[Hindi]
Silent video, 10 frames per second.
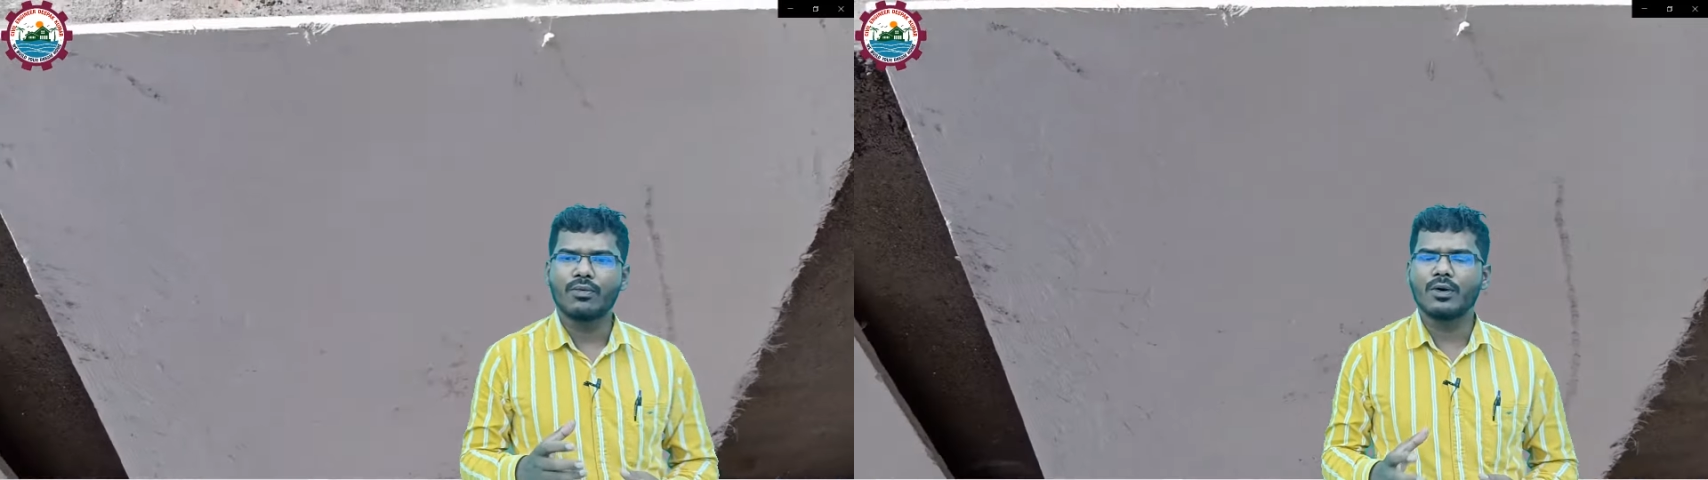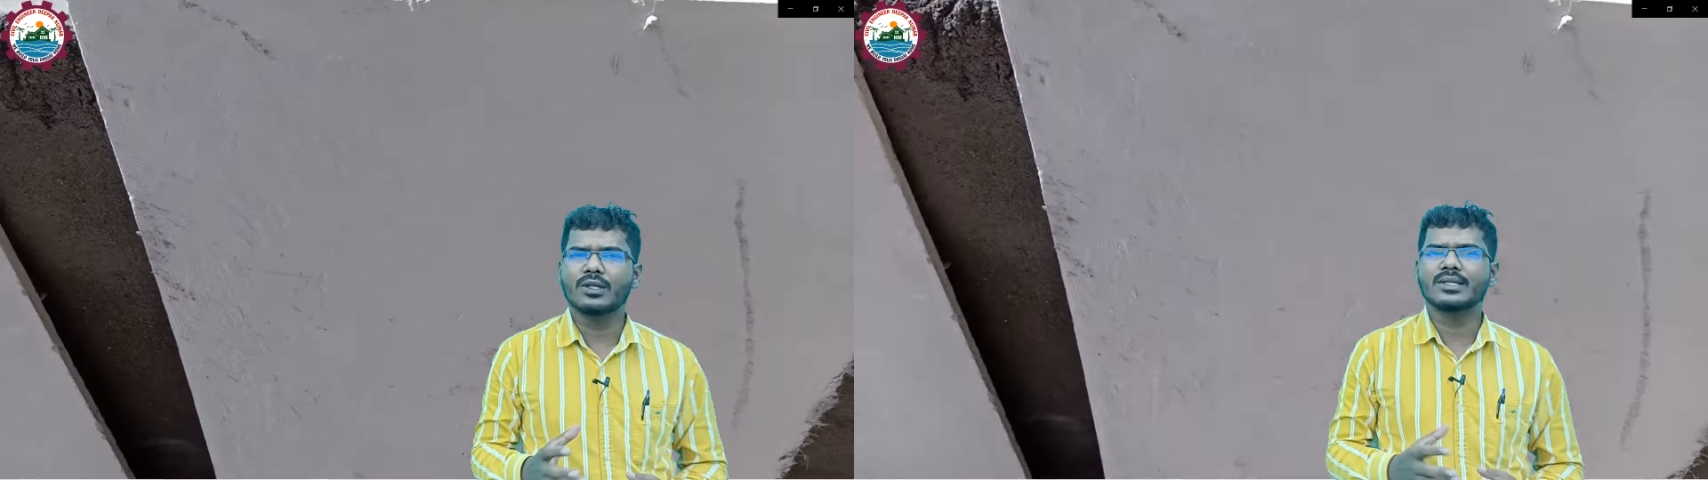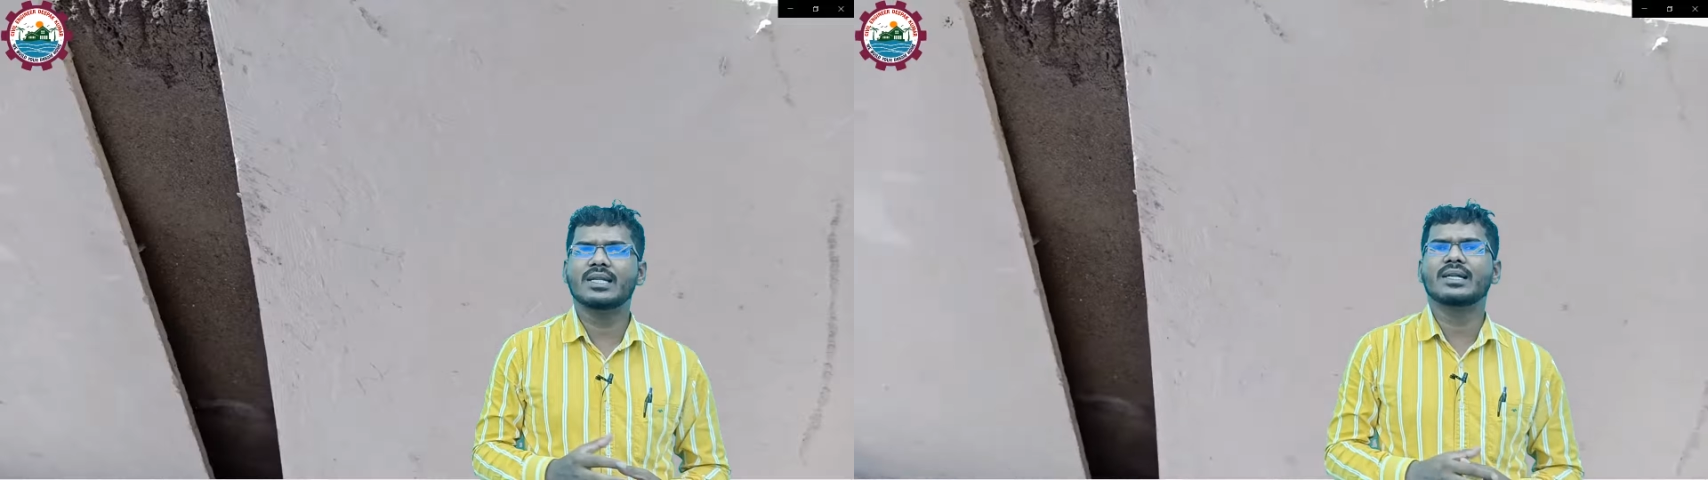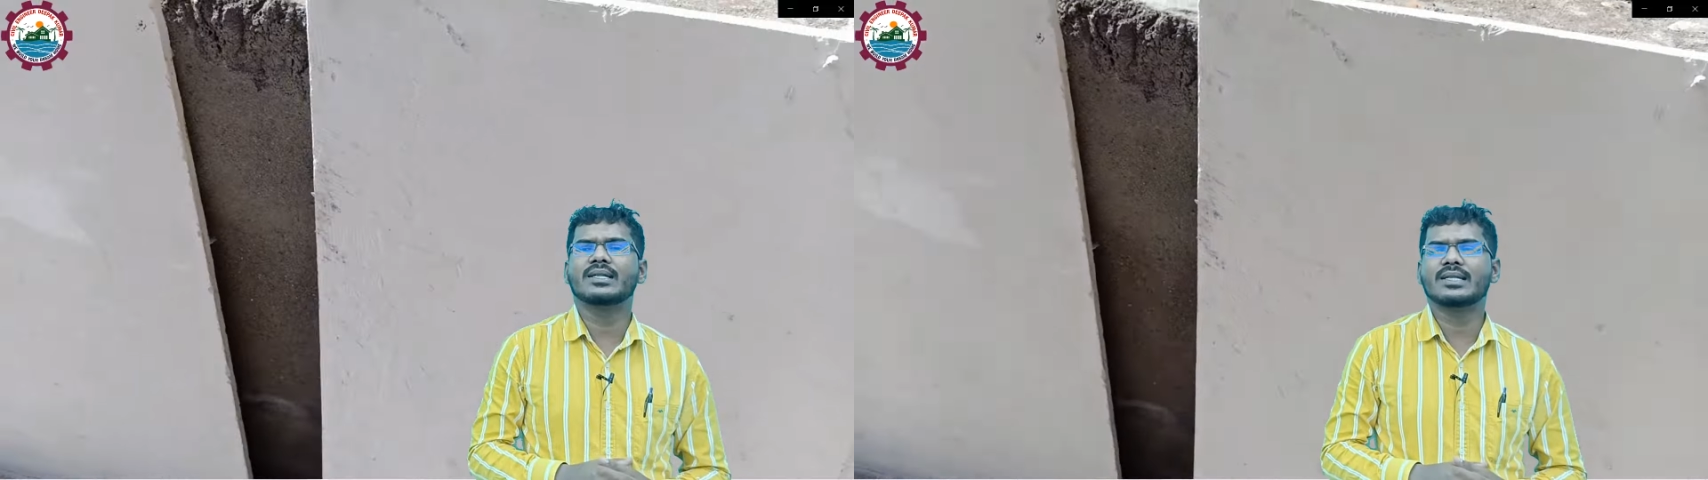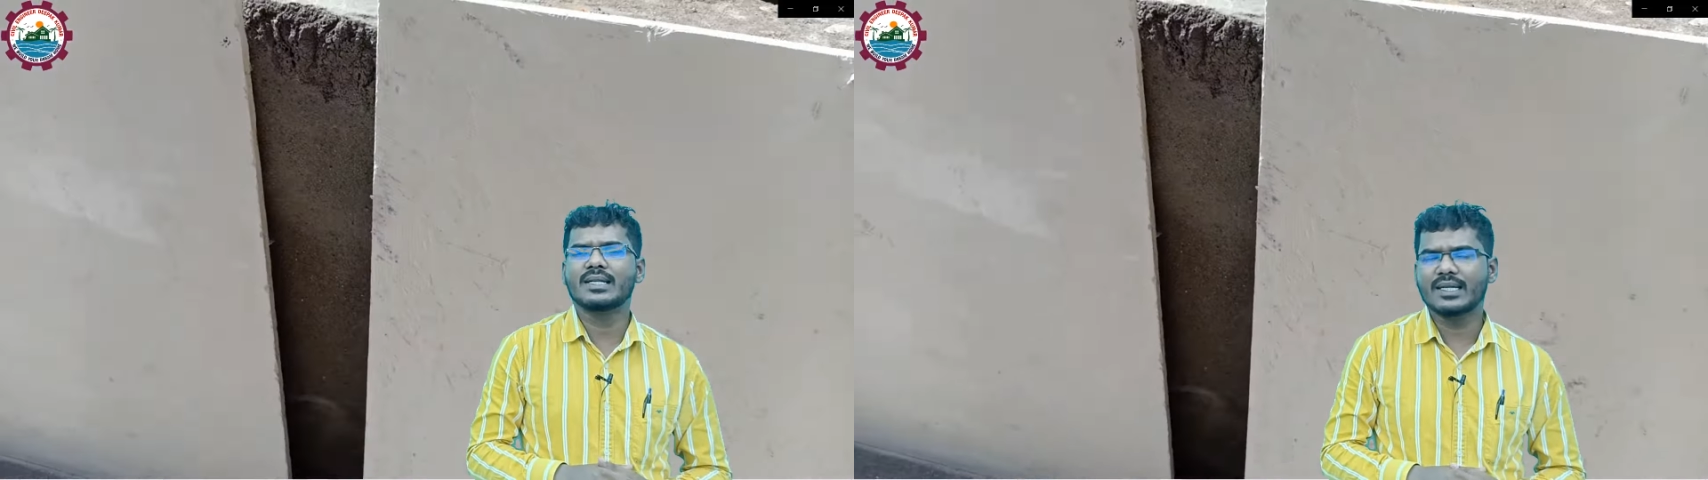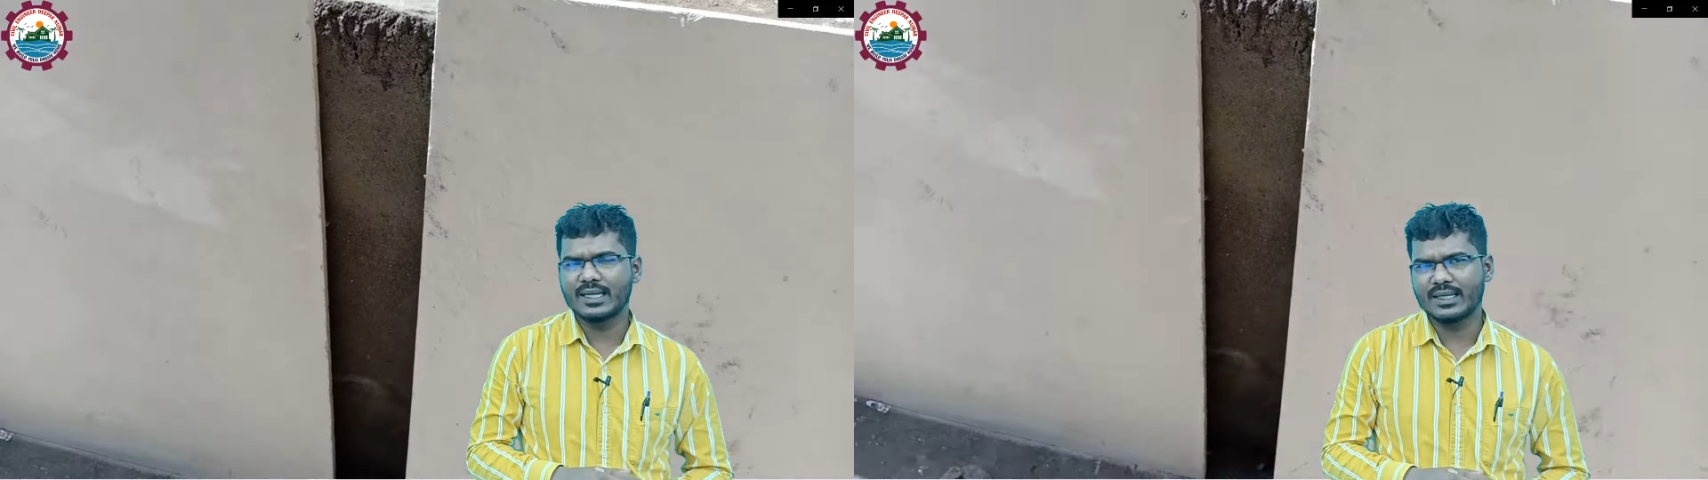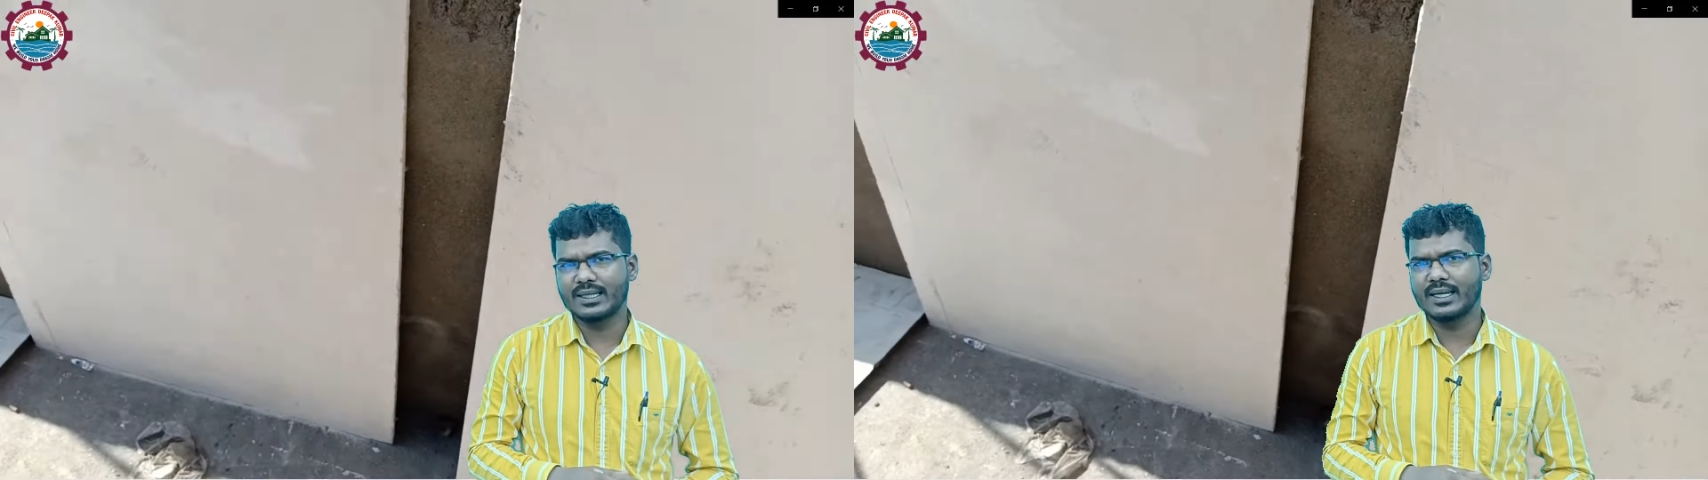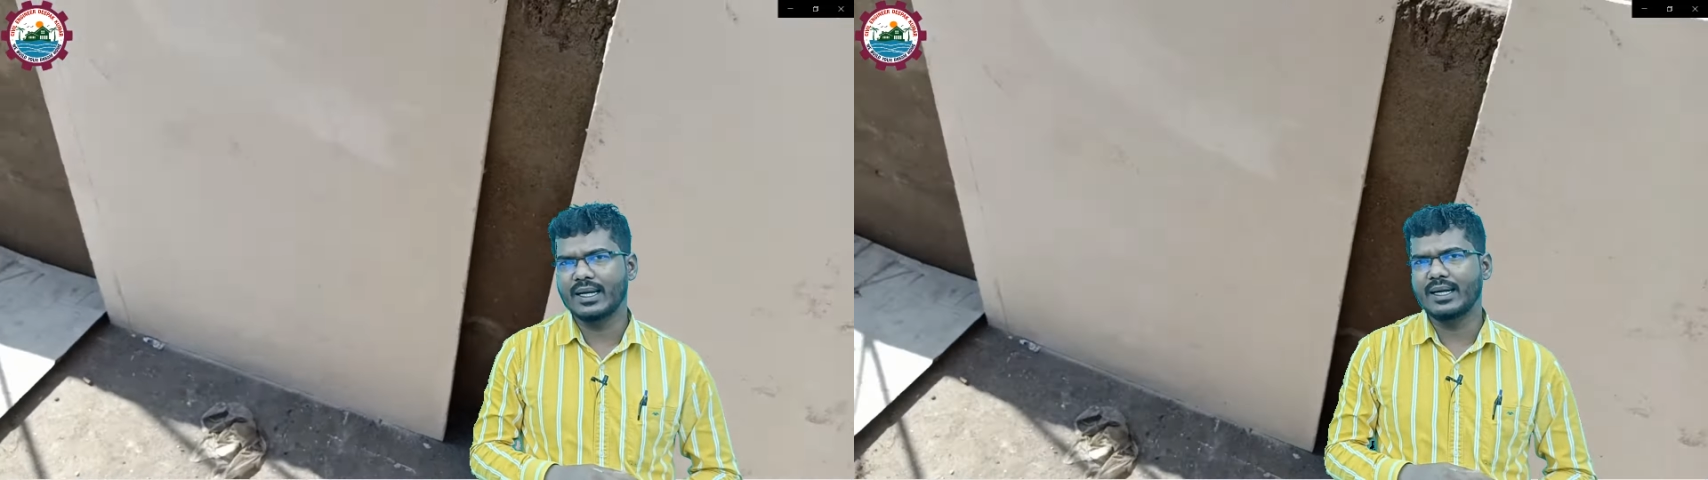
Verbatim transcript: फॉल सीलिंग इसलिए करते